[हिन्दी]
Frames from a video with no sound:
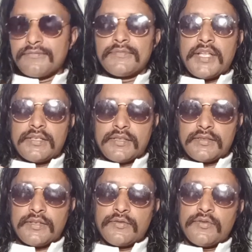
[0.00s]
देख
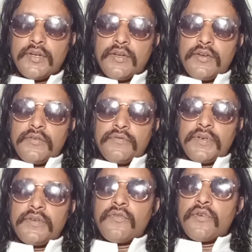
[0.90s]
सकते हो
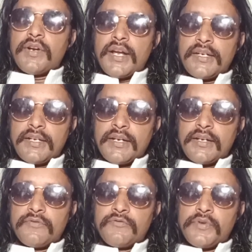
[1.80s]
फिर फोर नाइन्टी
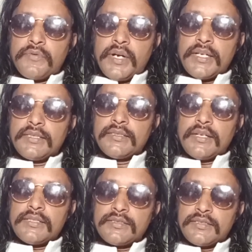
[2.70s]
एट
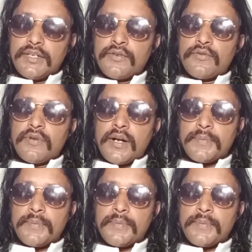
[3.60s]
विवाहिता स्त्री को